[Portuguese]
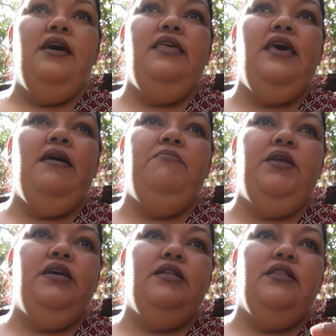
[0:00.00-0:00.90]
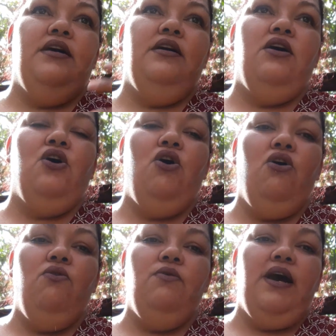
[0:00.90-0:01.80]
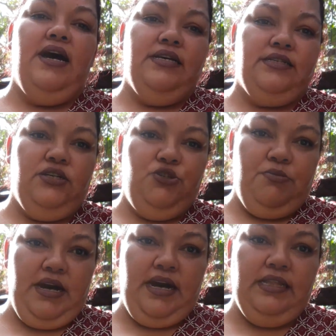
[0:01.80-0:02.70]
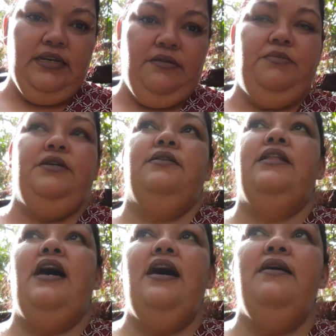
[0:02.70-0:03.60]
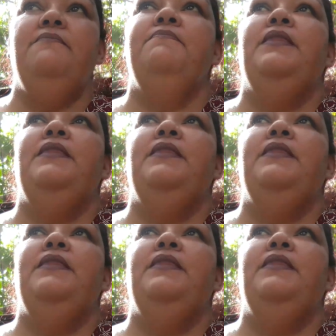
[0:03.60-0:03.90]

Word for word: Que é brita com casca de macadâmia, tá?